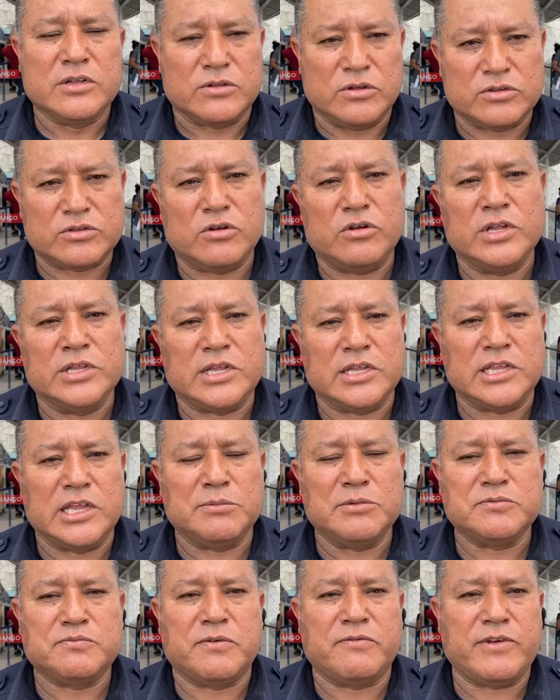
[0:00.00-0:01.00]
Nosotros lo
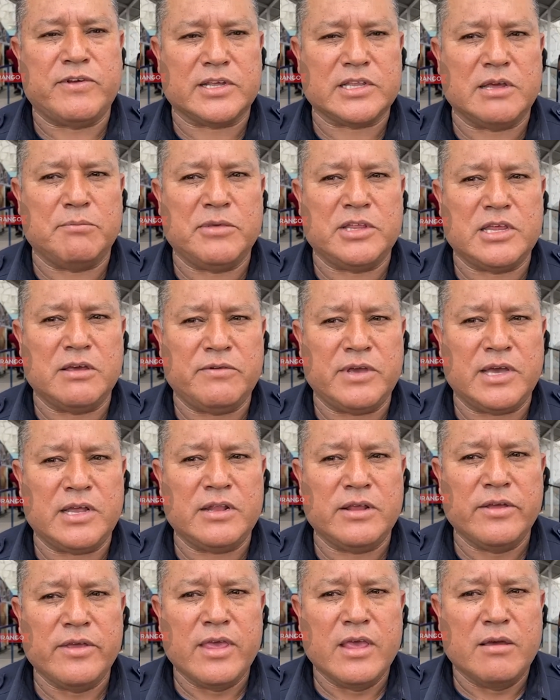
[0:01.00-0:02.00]
entendemos perfectamente bien,
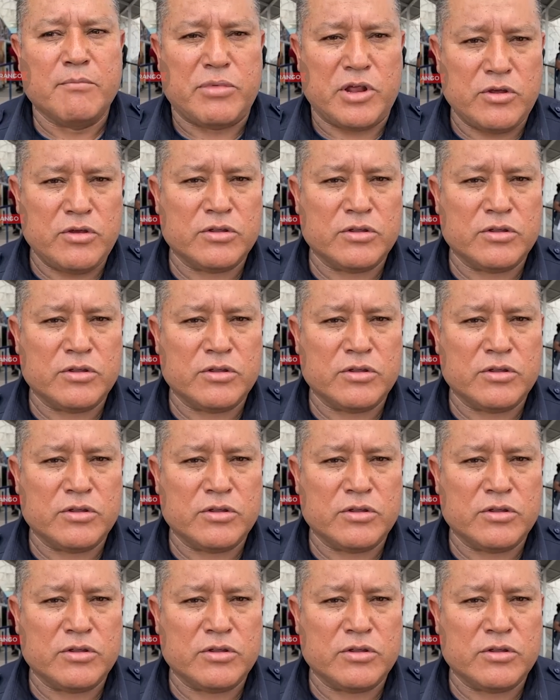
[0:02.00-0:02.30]
pero